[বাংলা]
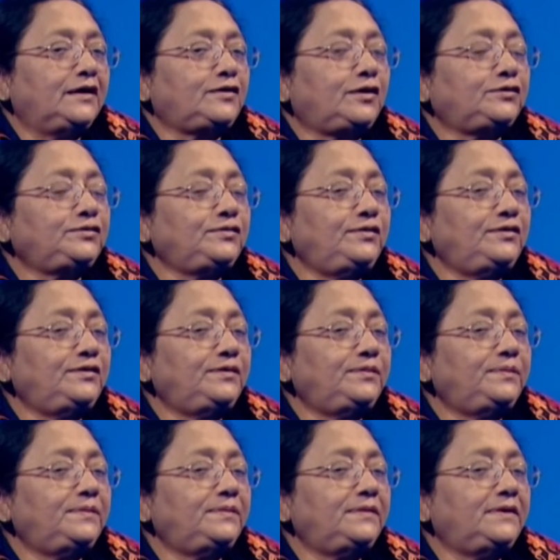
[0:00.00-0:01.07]
কতগুলো
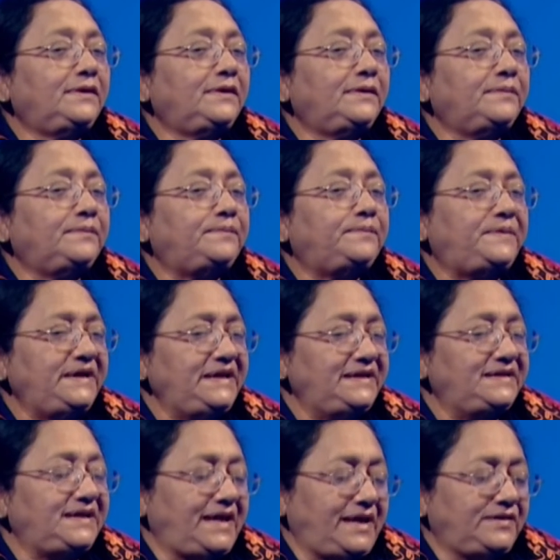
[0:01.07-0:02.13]
ব্রিজ
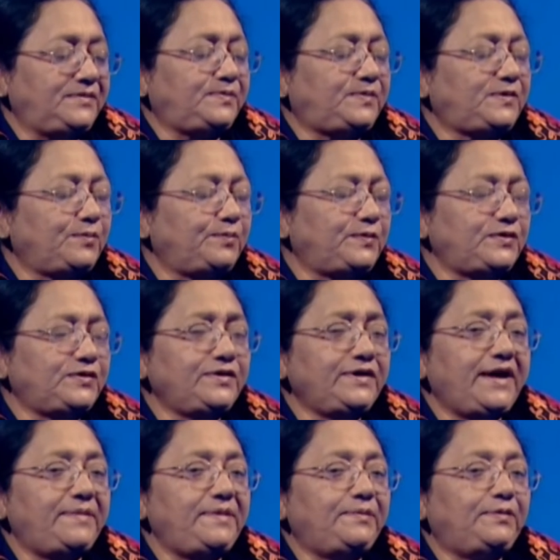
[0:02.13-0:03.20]
এই সব প্রসঙ্গে
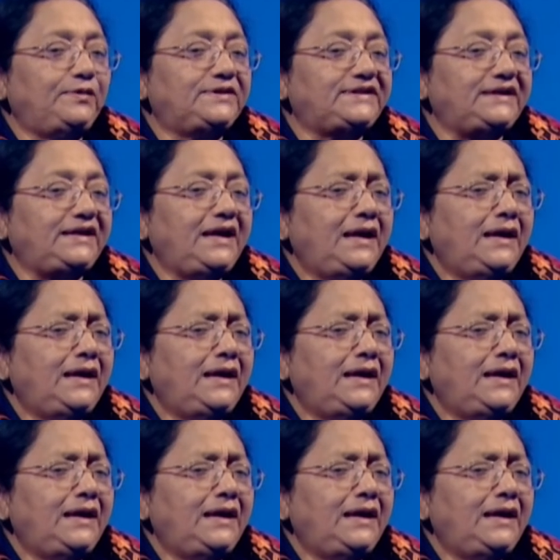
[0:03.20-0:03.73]
আমি বলছি